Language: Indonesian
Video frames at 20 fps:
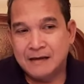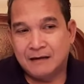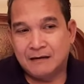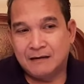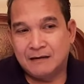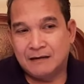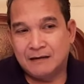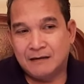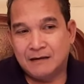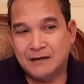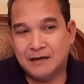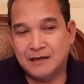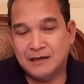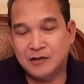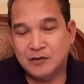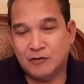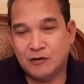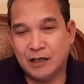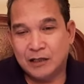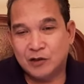Uh,
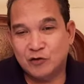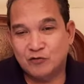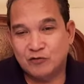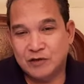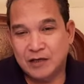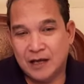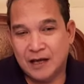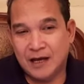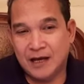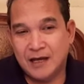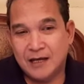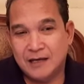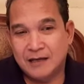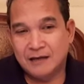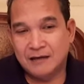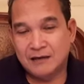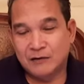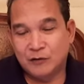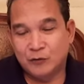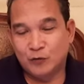sholat susah, uh.
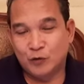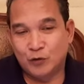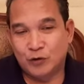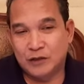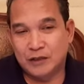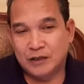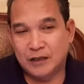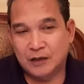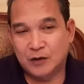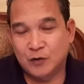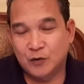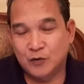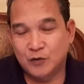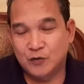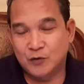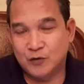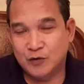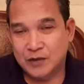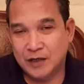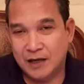Eh? untuk ditekuk
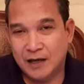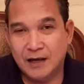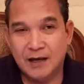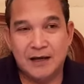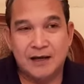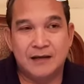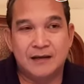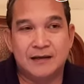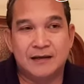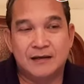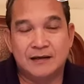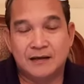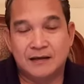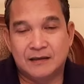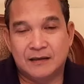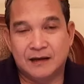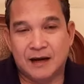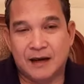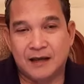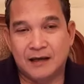susah.
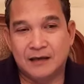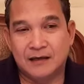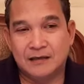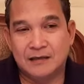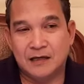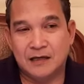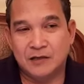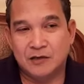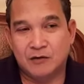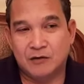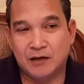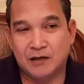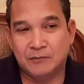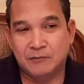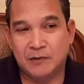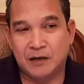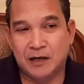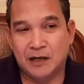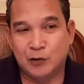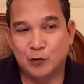Terakhir saya sholat
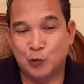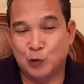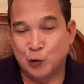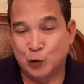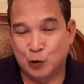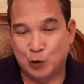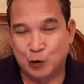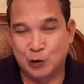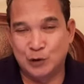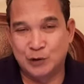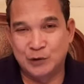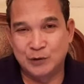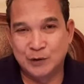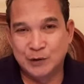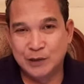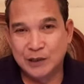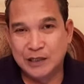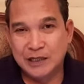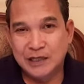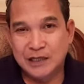malah duduk
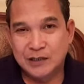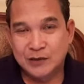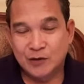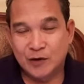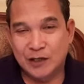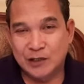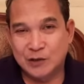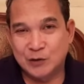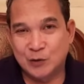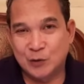sholat okay.